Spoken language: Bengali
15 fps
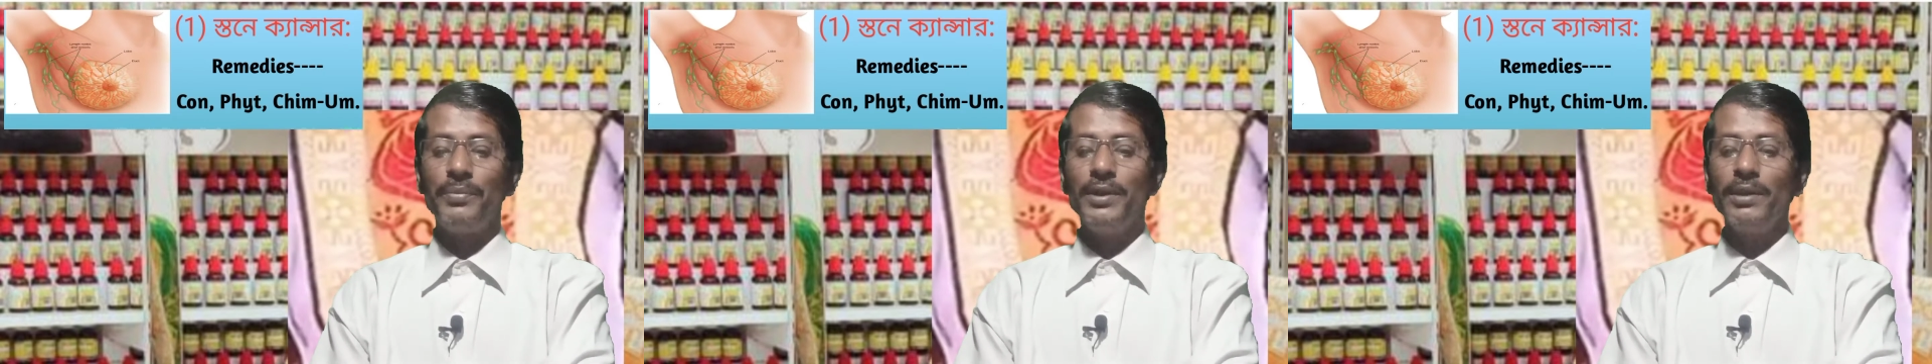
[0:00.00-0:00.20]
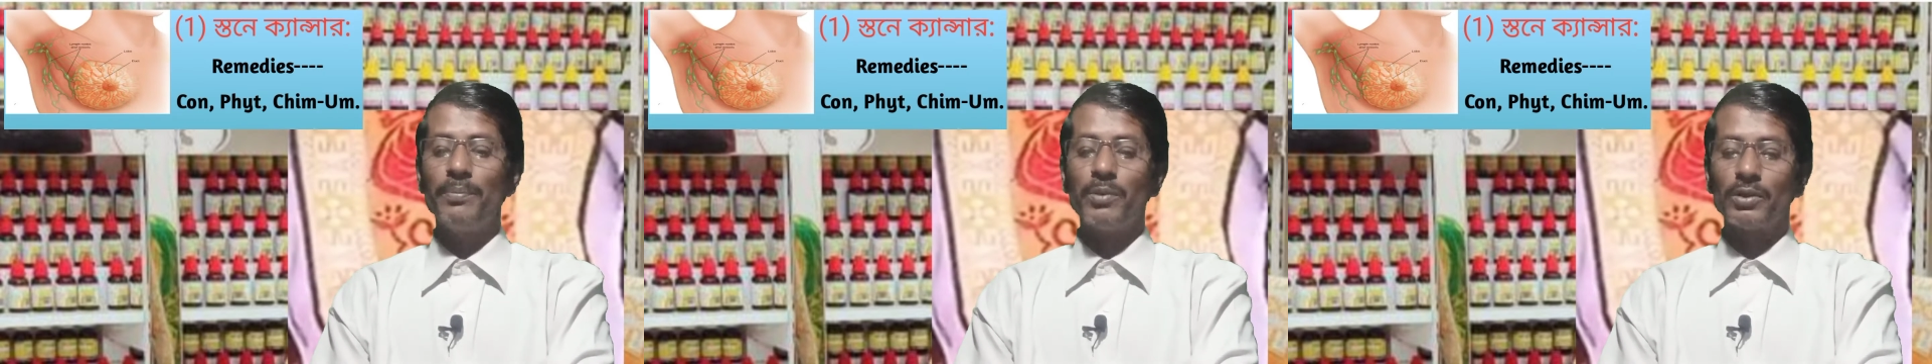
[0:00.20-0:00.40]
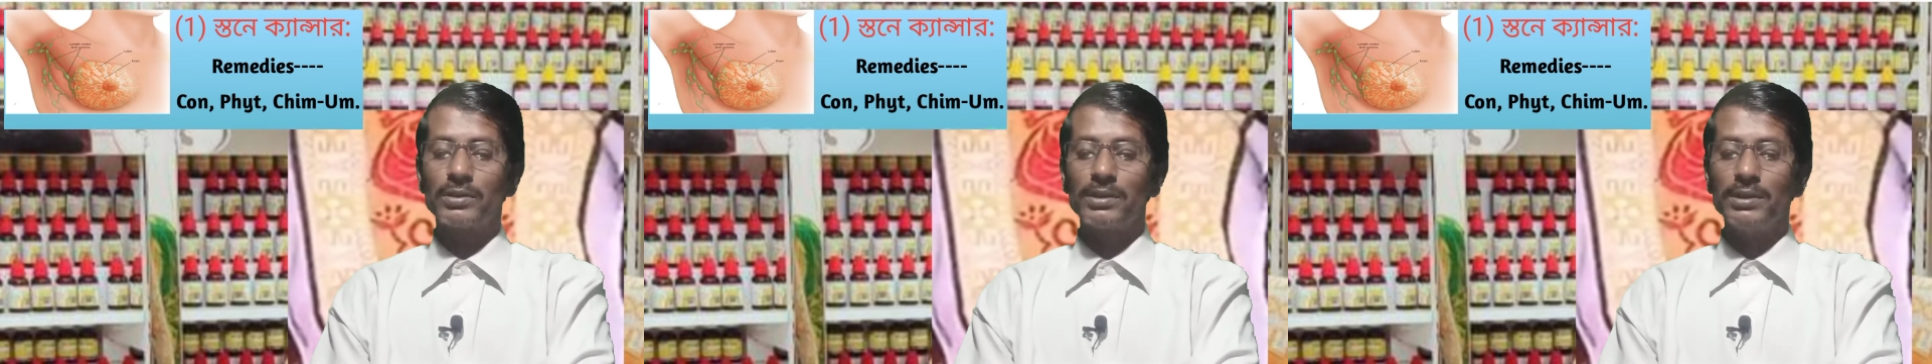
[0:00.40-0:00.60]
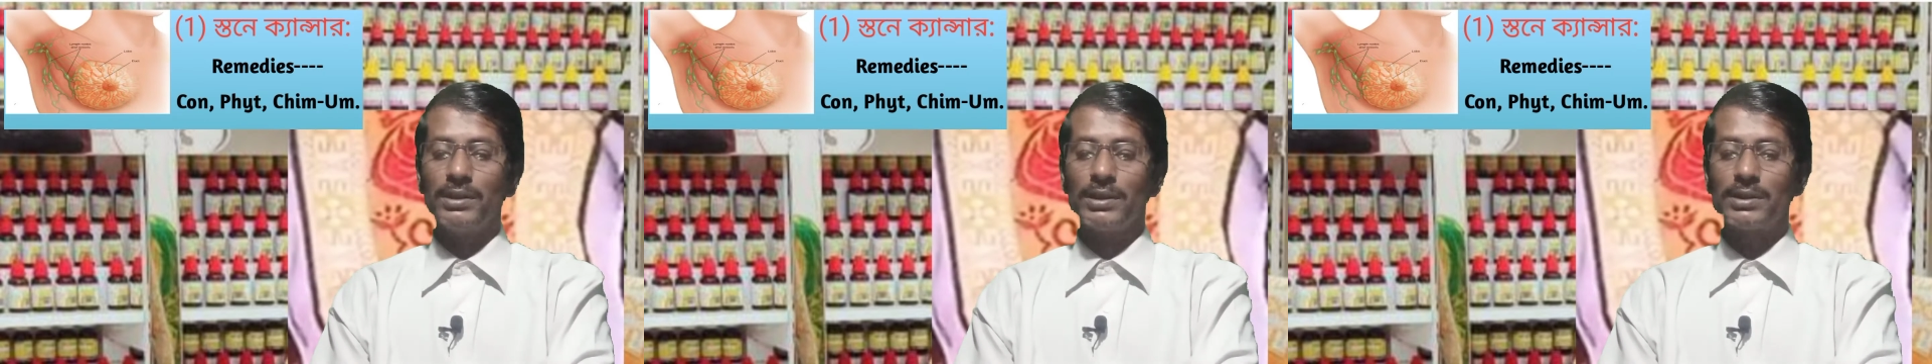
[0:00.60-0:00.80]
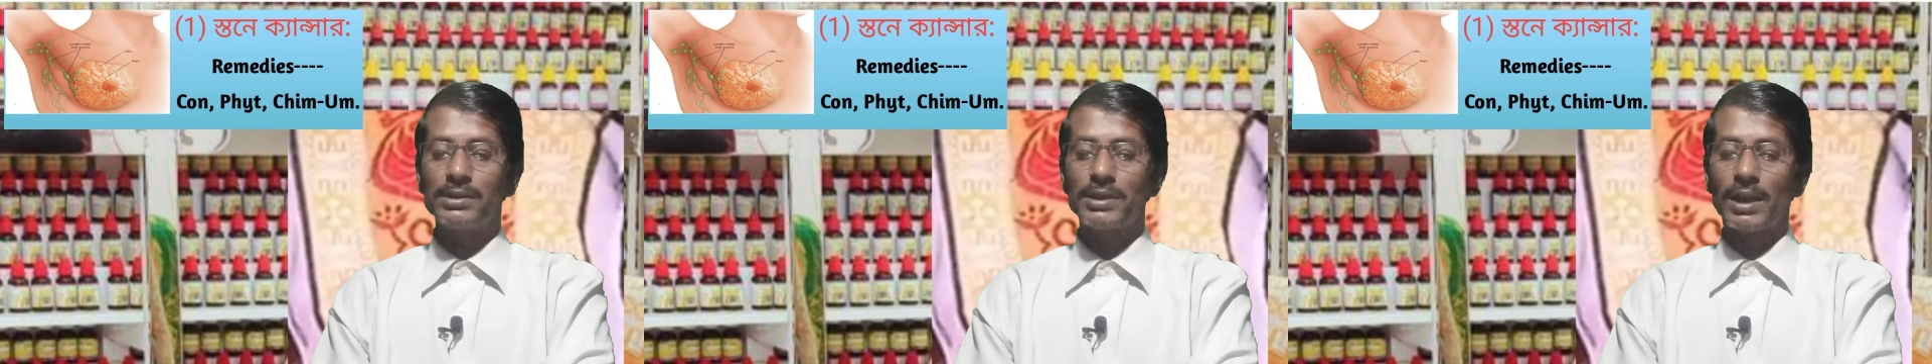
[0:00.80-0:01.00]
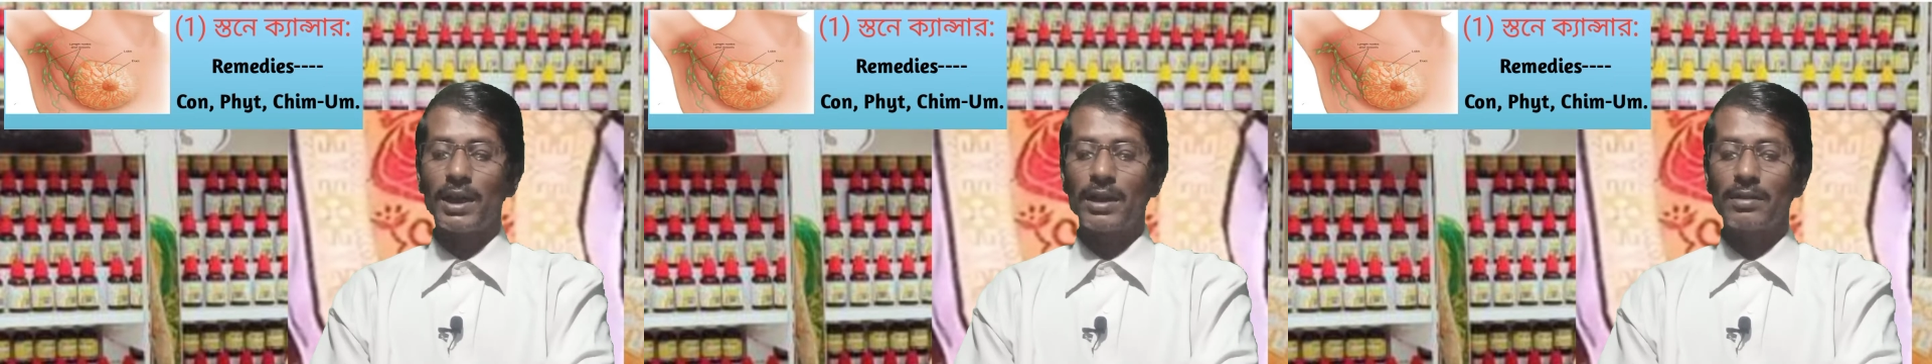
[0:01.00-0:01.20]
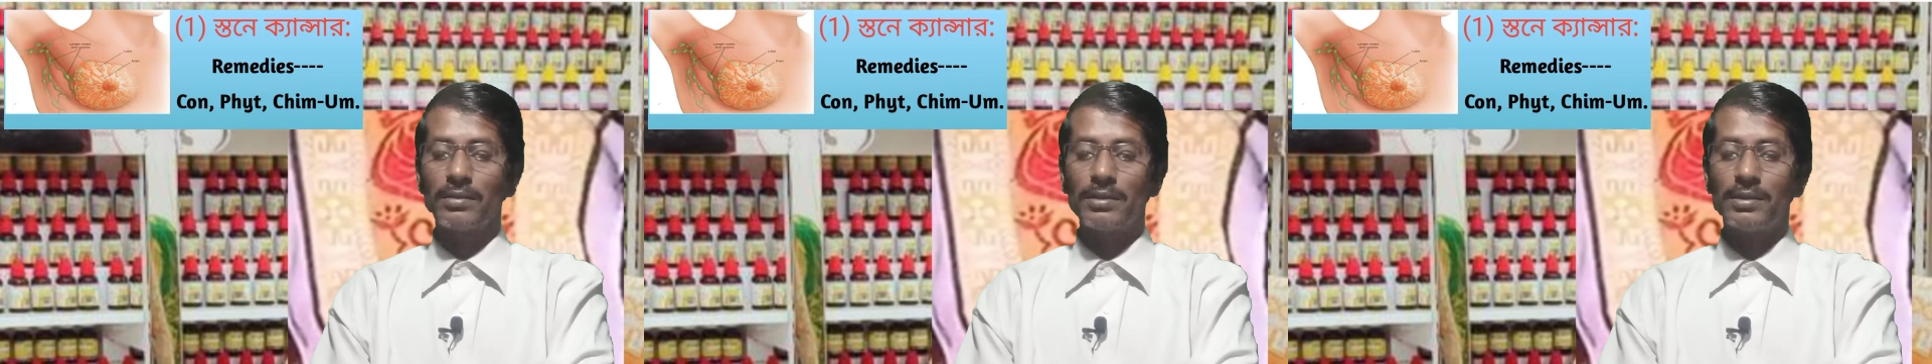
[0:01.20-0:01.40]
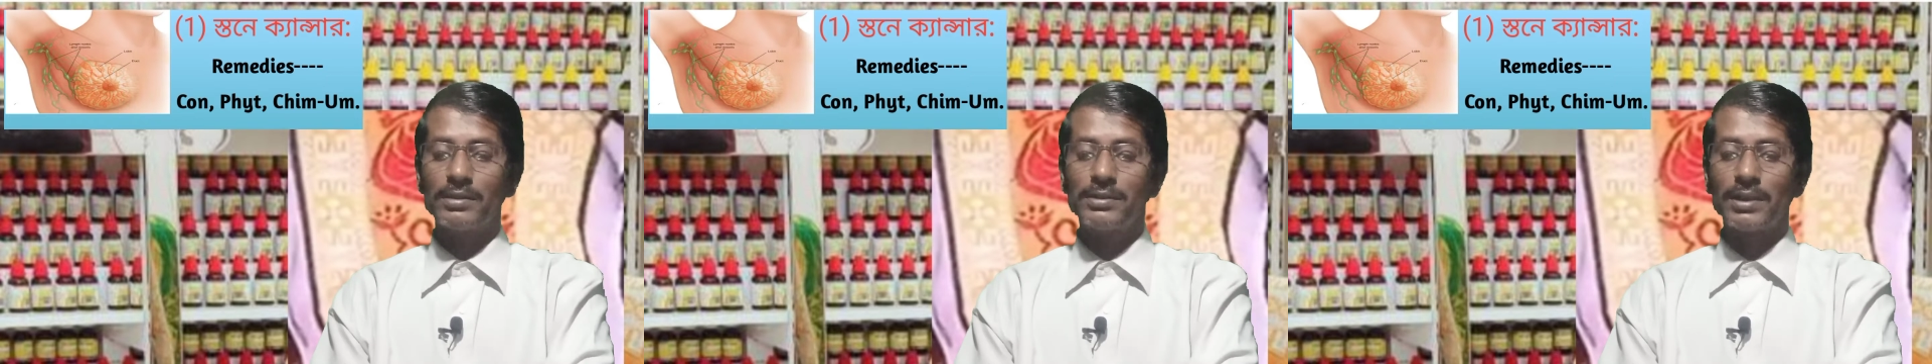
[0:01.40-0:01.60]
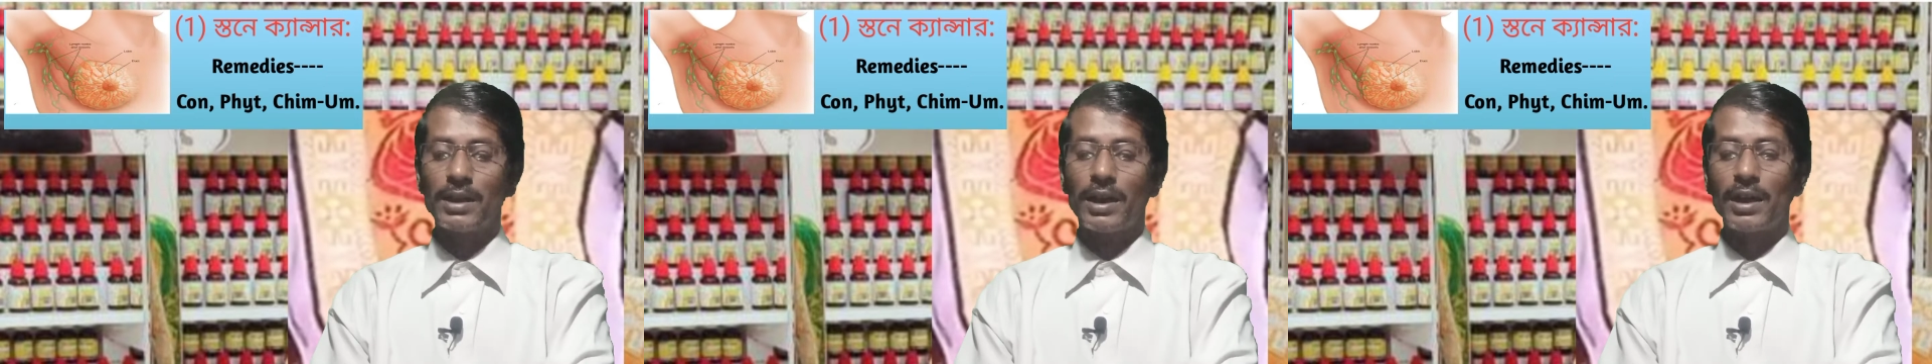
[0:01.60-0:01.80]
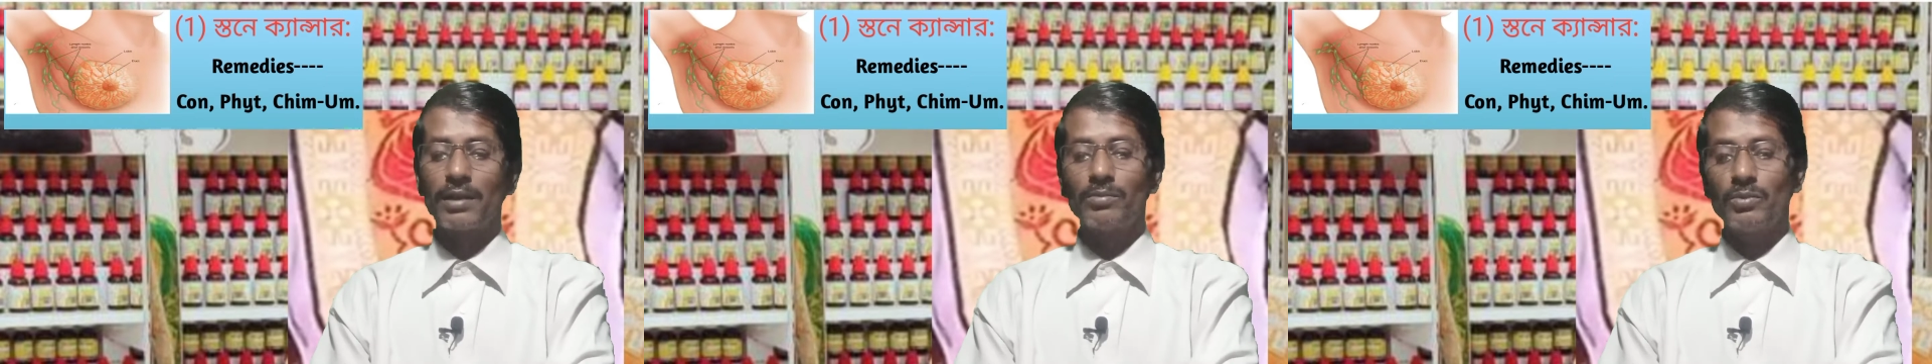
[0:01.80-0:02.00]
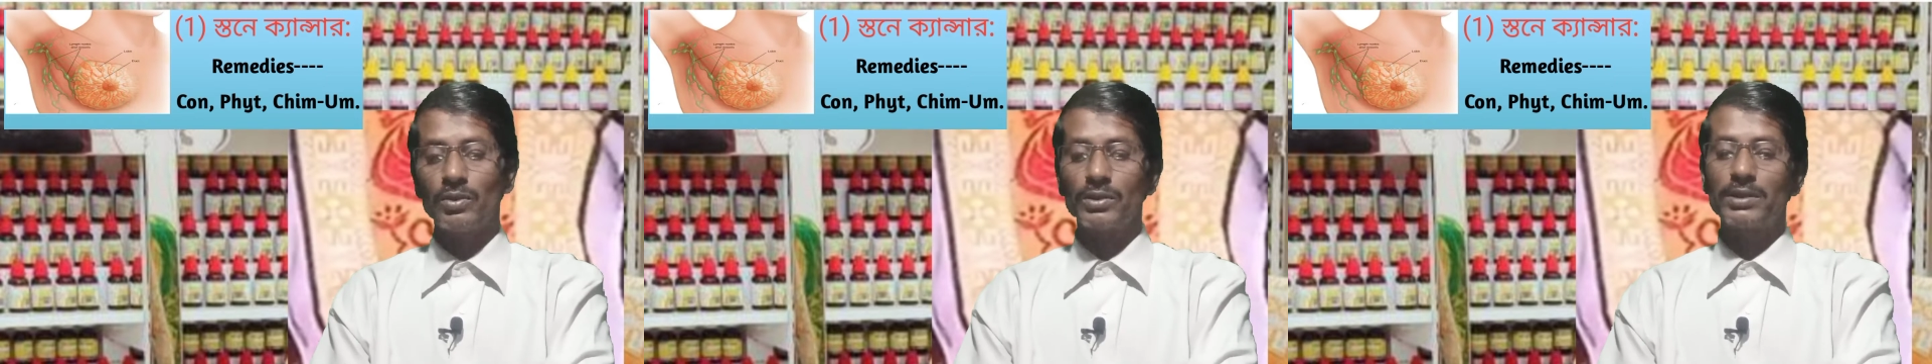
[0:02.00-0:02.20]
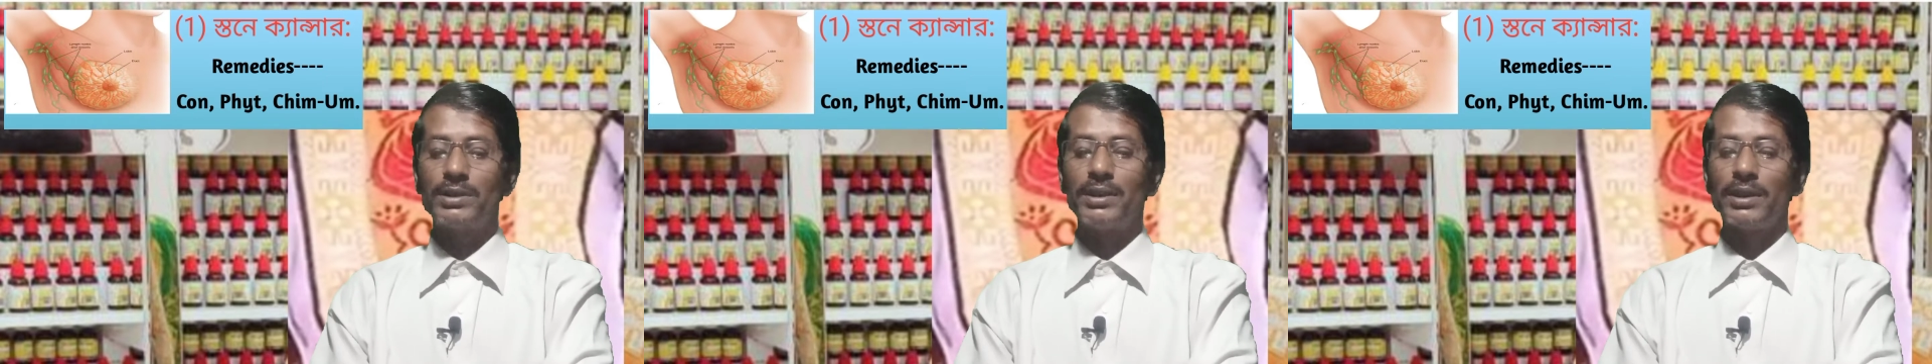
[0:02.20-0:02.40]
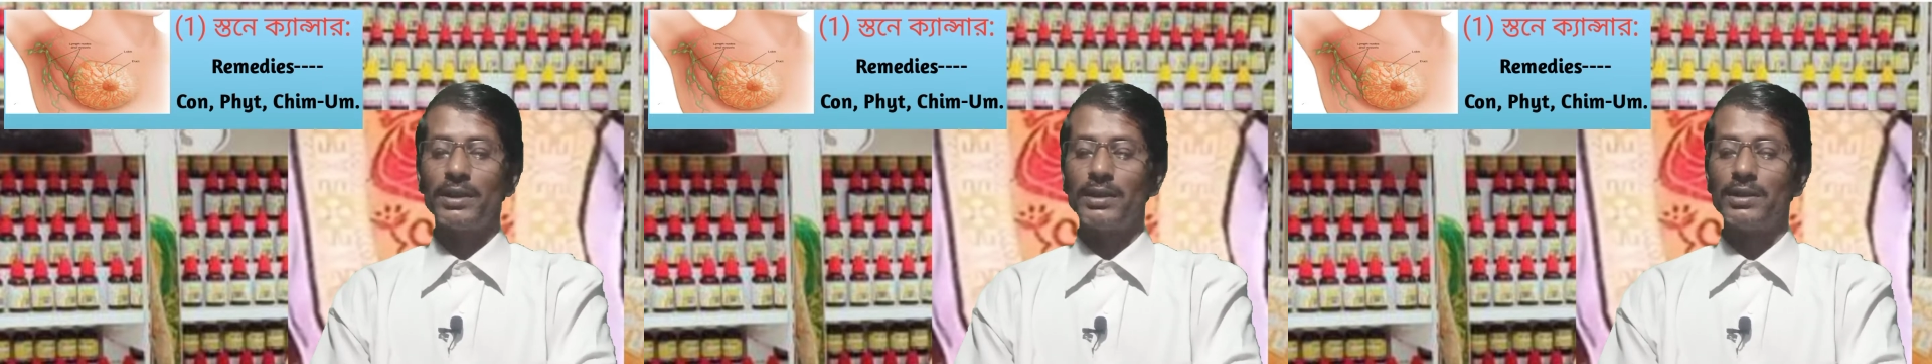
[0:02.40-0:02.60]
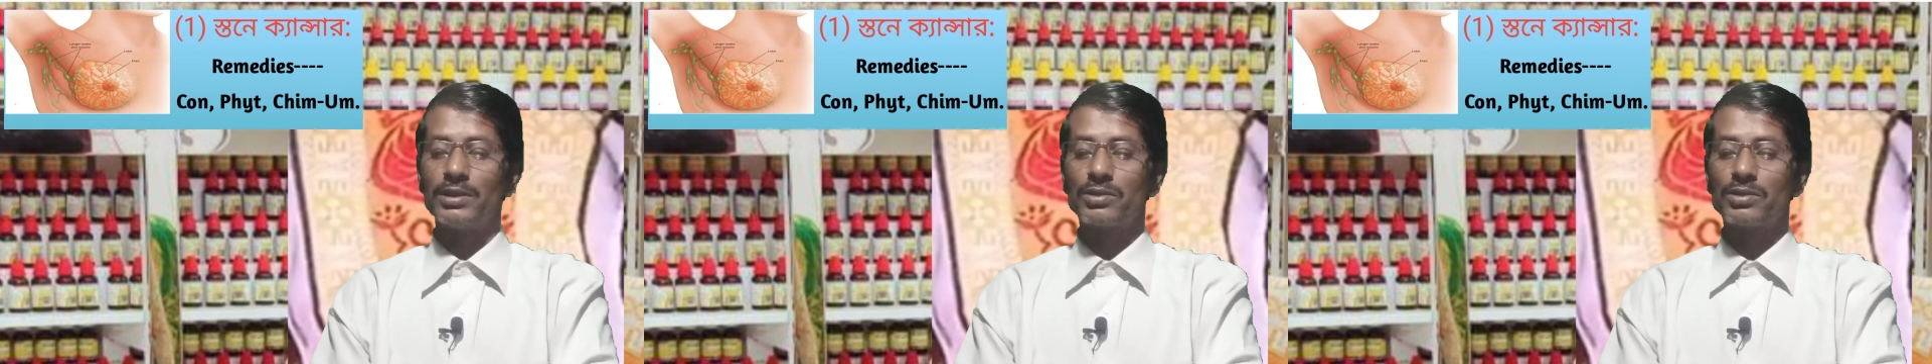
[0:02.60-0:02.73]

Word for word: বিপত্নিক যাহার যাহার মধ্যে